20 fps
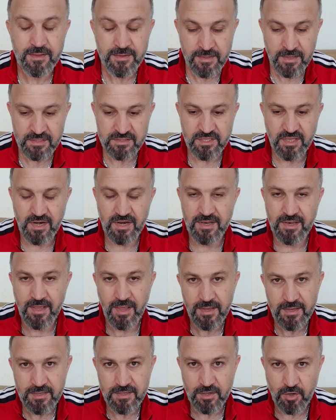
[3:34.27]
يا ترى
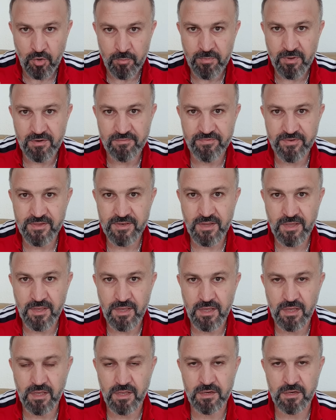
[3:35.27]
لاي عمر فينا